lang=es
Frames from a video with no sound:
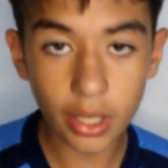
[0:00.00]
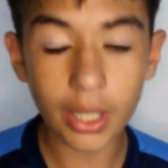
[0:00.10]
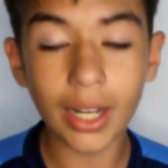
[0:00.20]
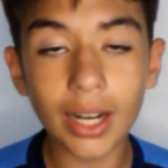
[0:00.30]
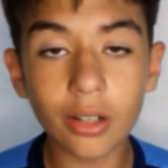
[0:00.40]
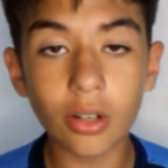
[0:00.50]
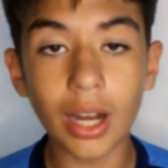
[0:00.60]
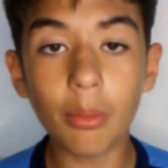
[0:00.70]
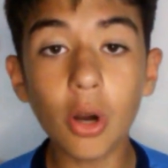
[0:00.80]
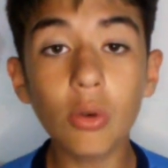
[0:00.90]
En el arco
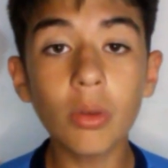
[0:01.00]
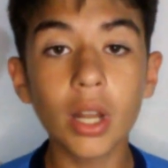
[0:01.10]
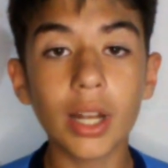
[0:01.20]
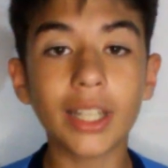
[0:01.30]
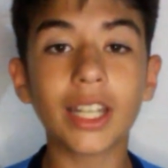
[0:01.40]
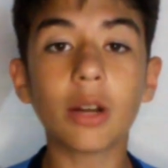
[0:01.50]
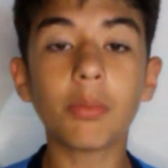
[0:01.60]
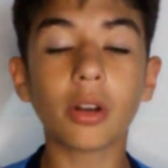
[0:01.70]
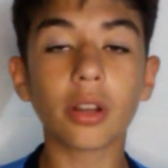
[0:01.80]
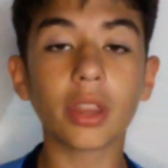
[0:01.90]
Gaboul, lateral
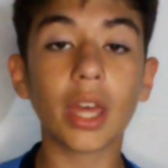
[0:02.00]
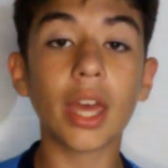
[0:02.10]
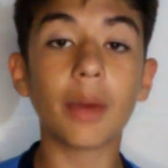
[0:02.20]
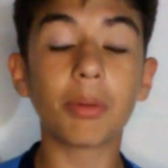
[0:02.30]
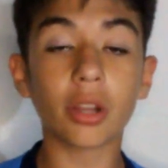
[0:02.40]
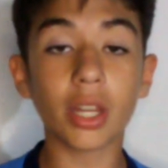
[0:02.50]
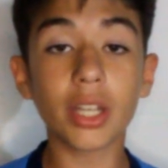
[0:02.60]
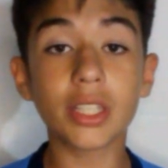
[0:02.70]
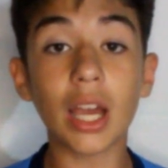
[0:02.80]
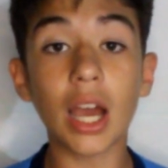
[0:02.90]
por, eh, por
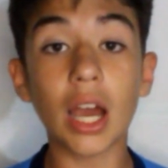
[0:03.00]
derecha